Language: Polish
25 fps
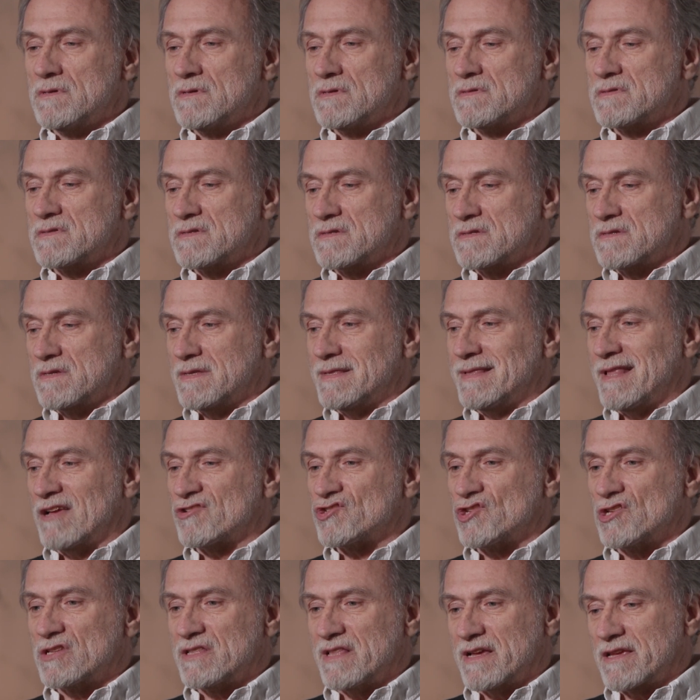y, z
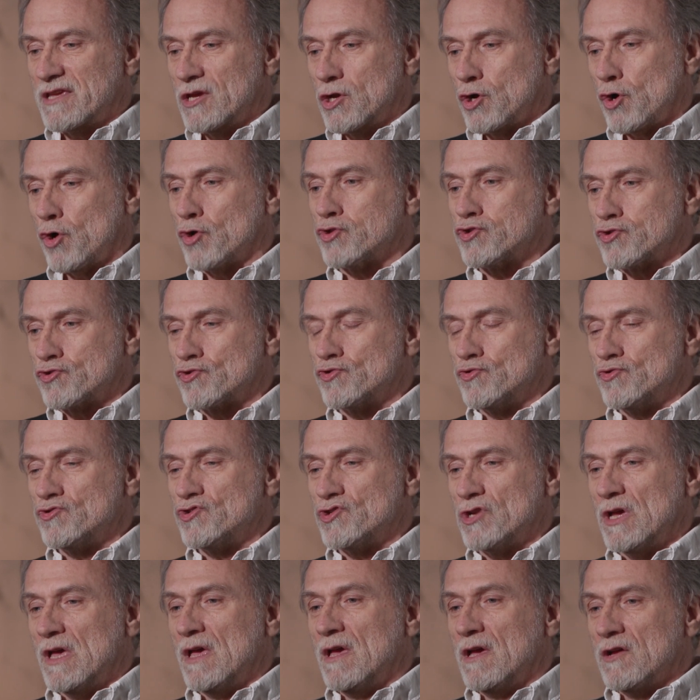naszych takich
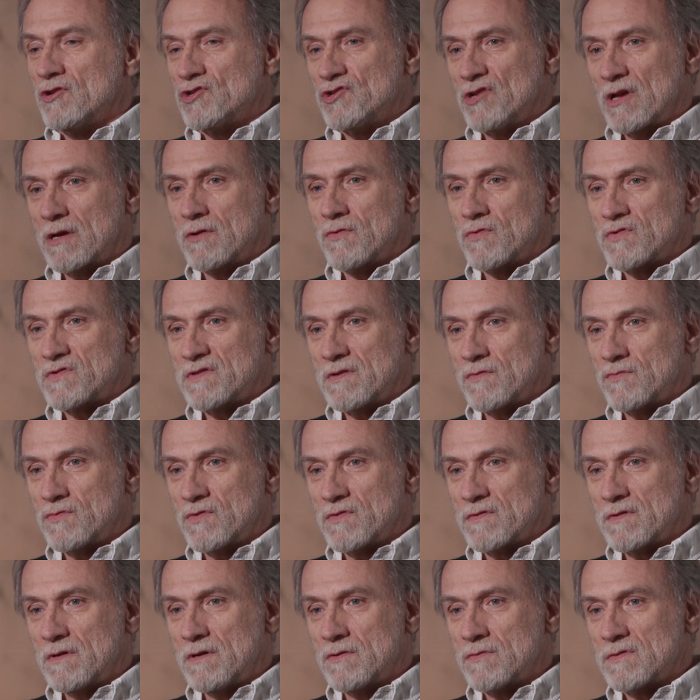odczuć, że jak Rus
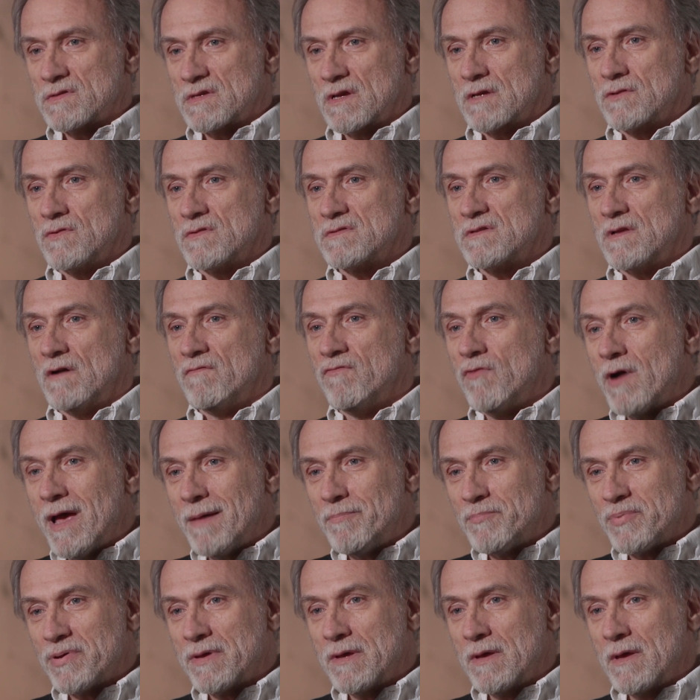Rusek dostał w
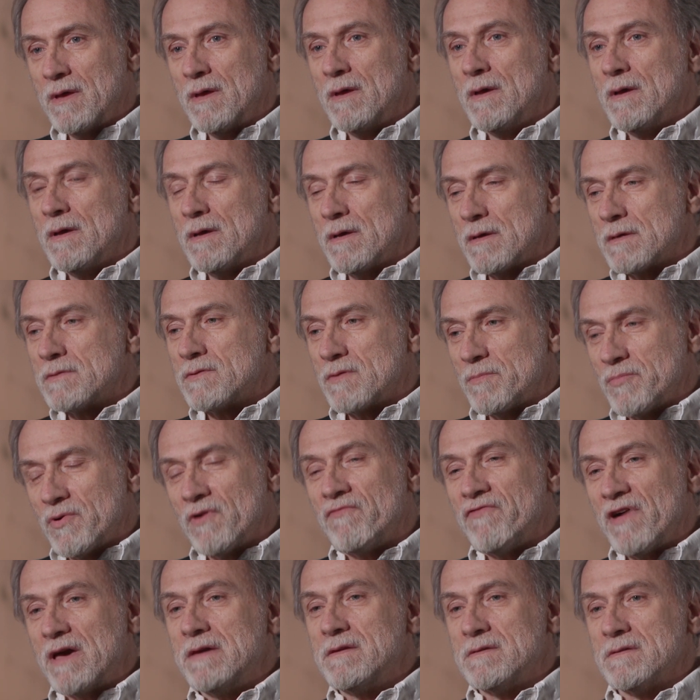łeb, e, to było
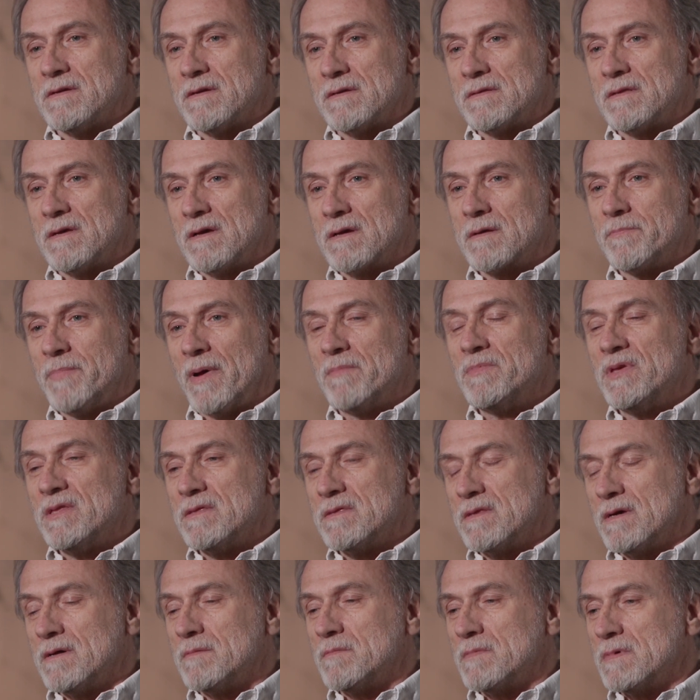fajnie. Tak.
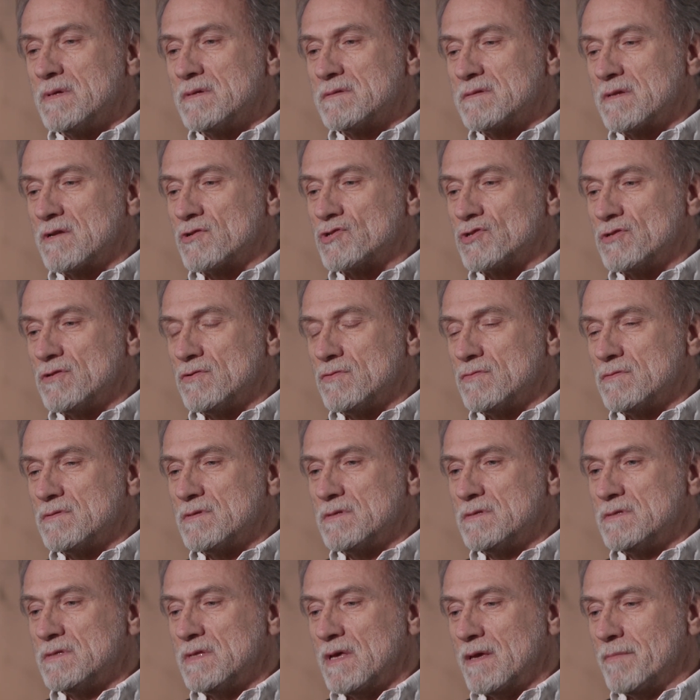Pamiętam zresztą
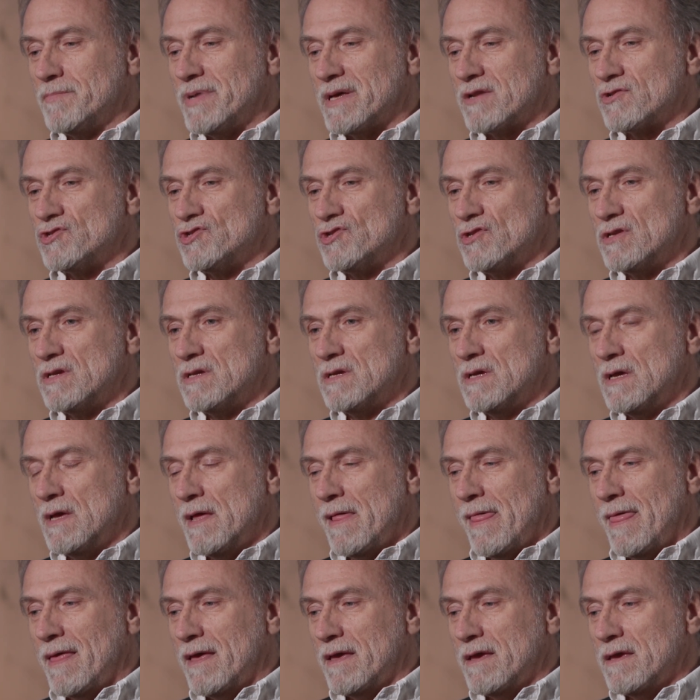najbardziej
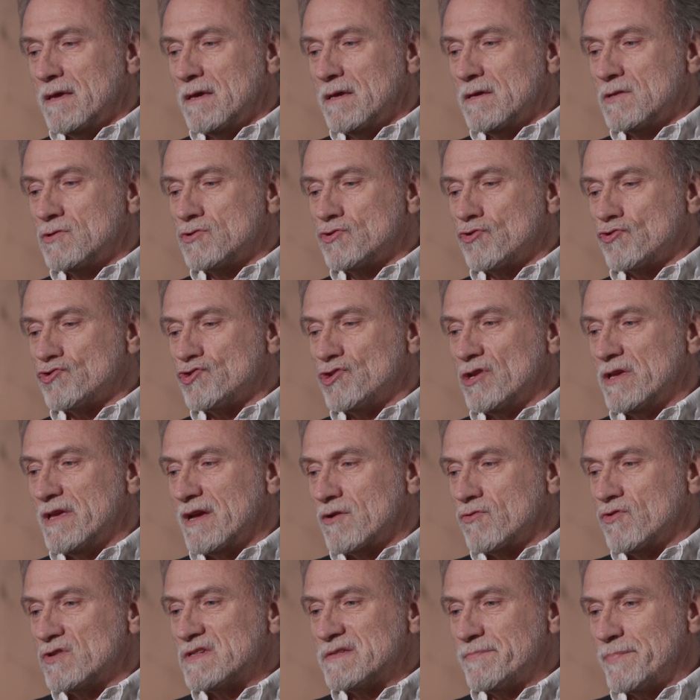y, to się
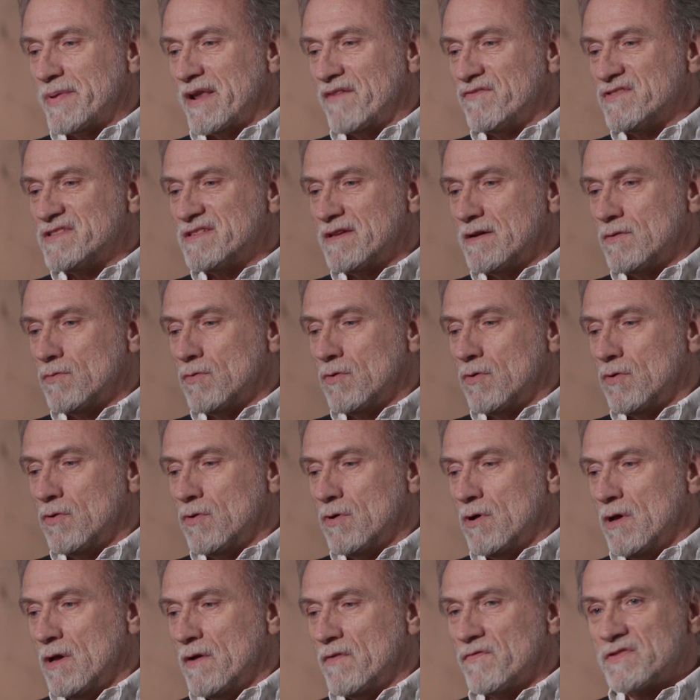jakoś
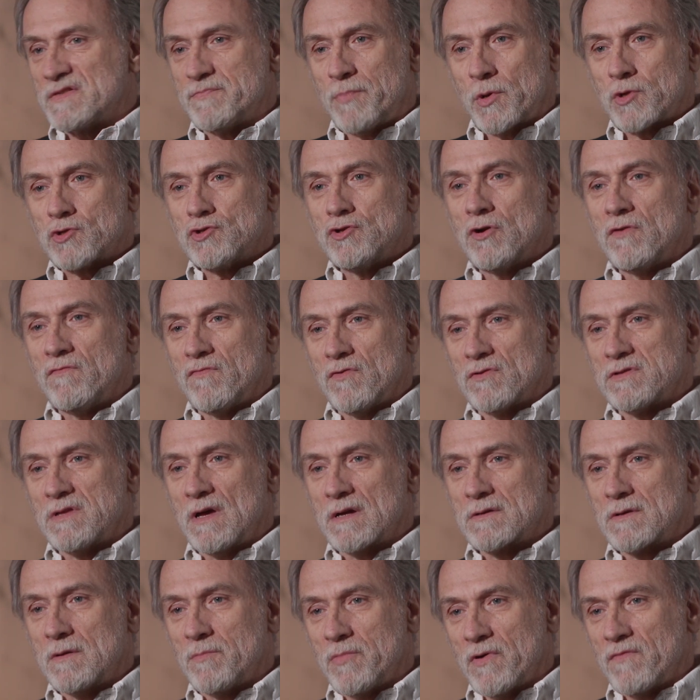sprawdzało w sportowo,
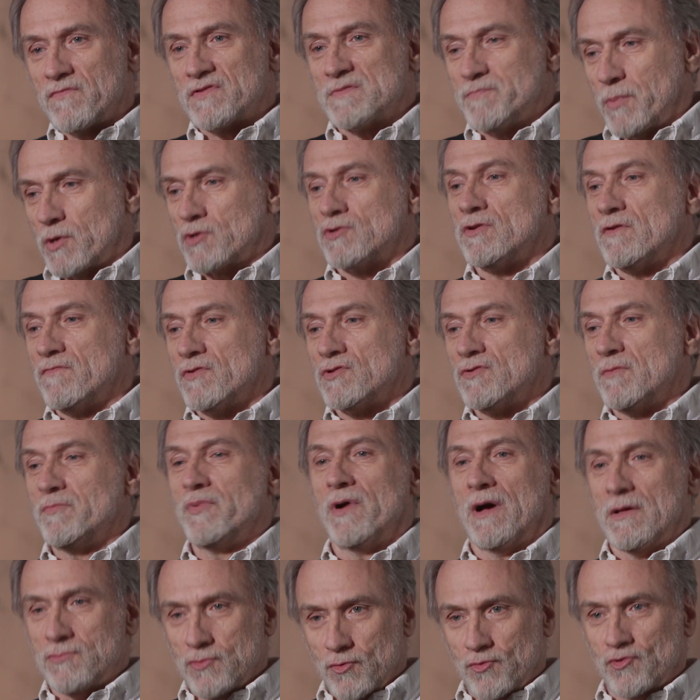tak? no bo sportowo to
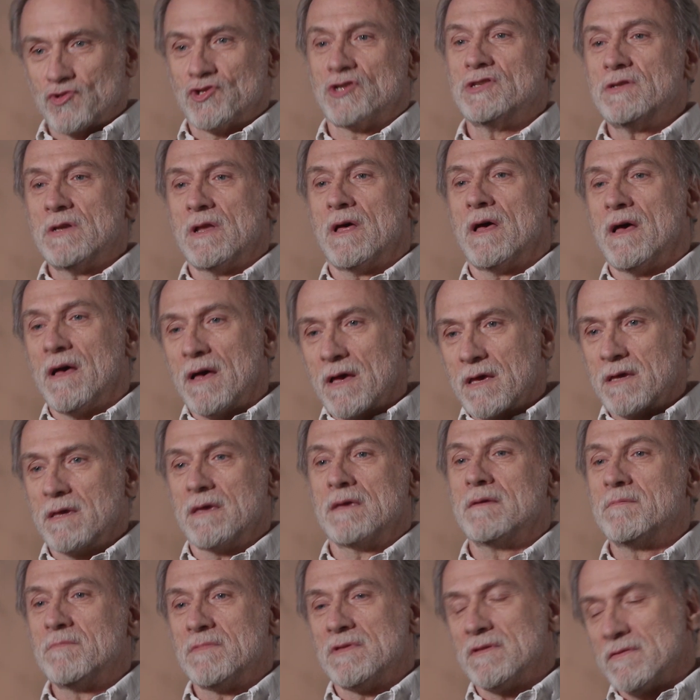była drużyna,
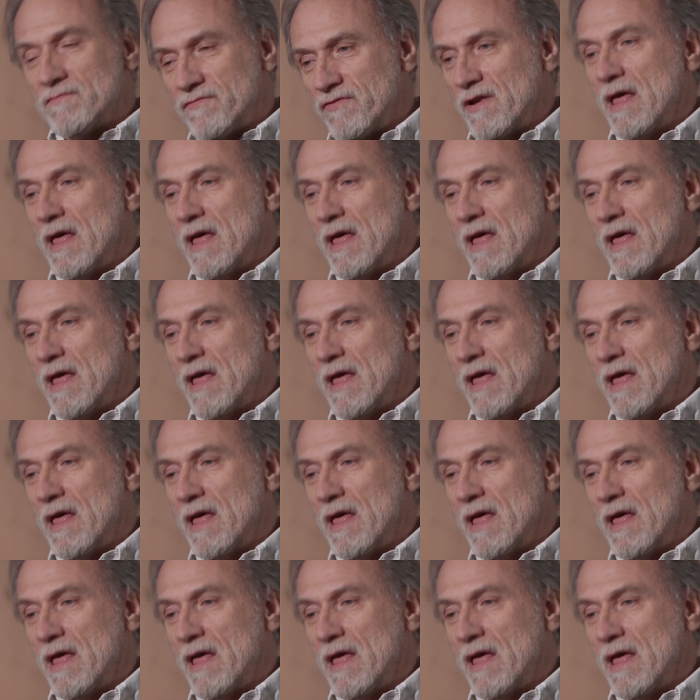hymn,